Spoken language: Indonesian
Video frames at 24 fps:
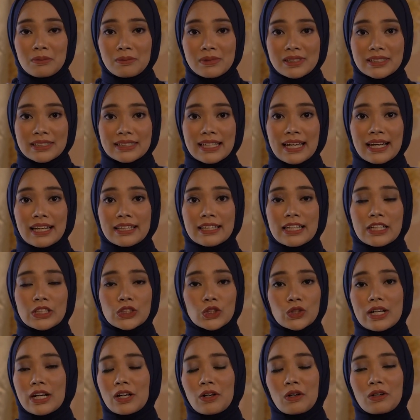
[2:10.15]
besar dan
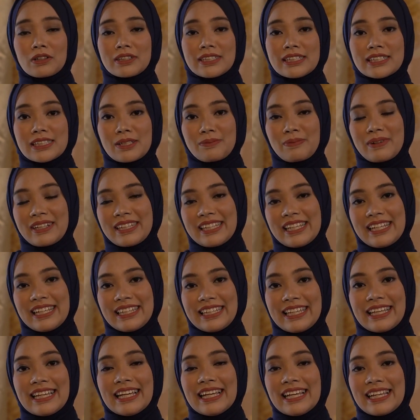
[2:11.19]
juga cozy seperti
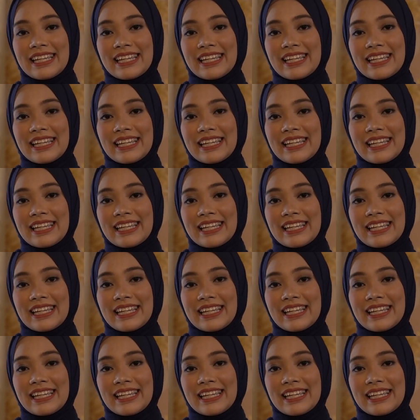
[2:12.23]
ini.